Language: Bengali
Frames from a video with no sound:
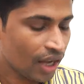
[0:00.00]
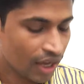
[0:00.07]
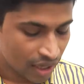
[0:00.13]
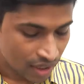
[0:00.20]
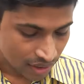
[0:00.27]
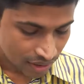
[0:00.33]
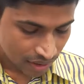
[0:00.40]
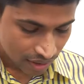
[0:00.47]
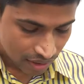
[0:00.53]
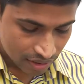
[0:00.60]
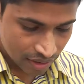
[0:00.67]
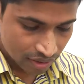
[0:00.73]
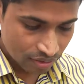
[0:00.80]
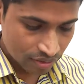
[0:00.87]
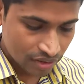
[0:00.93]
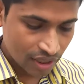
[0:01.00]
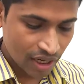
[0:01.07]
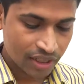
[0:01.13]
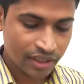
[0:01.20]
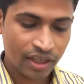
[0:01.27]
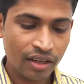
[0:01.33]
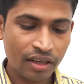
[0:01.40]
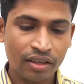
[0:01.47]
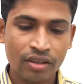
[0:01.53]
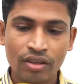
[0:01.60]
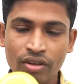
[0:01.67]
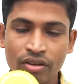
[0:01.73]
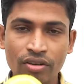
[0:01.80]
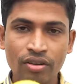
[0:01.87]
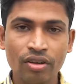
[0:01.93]
আর এটা হচ্ছে একটা
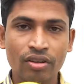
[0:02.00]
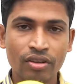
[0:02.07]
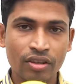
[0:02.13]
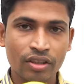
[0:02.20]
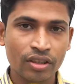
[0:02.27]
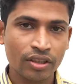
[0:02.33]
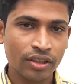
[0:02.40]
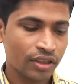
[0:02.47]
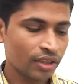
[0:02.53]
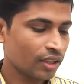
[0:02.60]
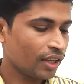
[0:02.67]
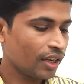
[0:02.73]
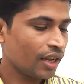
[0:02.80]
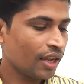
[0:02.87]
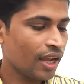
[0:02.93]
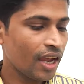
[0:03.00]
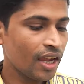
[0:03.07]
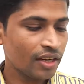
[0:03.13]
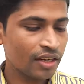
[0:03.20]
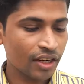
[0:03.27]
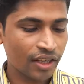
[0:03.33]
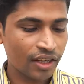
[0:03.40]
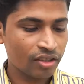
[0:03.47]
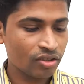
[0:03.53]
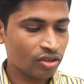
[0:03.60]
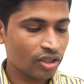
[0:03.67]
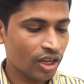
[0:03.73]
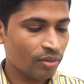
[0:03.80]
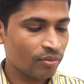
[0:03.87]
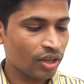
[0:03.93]
গোলক এইটাকে
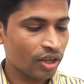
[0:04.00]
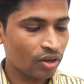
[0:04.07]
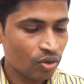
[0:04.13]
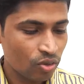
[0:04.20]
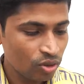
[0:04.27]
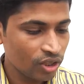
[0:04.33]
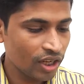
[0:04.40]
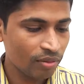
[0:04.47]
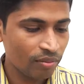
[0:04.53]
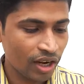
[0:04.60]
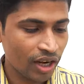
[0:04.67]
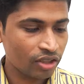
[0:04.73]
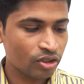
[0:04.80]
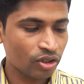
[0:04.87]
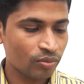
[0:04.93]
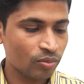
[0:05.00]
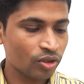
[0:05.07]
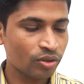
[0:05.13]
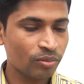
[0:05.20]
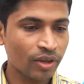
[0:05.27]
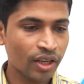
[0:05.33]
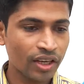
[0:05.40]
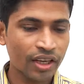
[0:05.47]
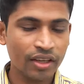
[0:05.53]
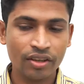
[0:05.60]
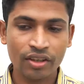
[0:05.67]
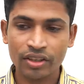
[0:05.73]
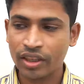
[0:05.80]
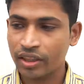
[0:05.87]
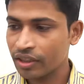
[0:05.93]
যদি আমরা খুলে বাক্সর মতো বানাই
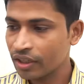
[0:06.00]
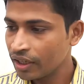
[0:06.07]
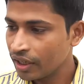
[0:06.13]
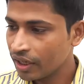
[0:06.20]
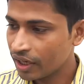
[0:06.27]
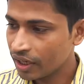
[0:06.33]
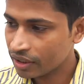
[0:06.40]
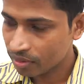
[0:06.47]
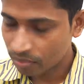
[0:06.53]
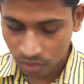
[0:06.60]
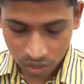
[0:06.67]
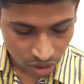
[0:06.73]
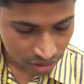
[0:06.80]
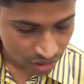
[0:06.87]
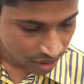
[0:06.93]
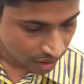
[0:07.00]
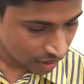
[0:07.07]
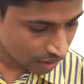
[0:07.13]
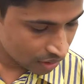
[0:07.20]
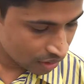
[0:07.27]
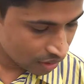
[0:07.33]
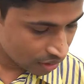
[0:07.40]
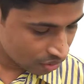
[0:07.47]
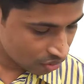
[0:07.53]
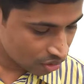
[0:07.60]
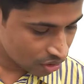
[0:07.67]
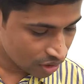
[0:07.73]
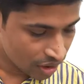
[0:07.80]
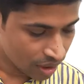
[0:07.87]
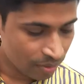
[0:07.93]
অর্থাৎ একটা বক্স থাকে
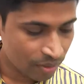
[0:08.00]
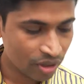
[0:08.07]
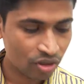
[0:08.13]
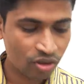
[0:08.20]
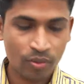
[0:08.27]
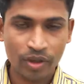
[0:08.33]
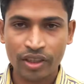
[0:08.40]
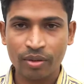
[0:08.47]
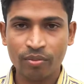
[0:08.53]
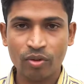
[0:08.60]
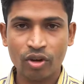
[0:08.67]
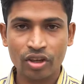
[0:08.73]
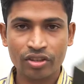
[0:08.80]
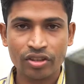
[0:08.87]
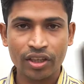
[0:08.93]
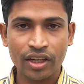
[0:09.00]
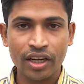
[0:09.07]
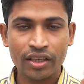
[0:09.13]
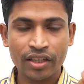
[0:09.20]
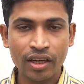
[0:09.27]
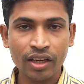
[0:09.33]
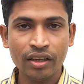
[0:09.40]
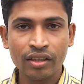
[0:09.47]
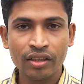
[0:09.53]
ধরে নিলাম এরকম একটা বক্স এটা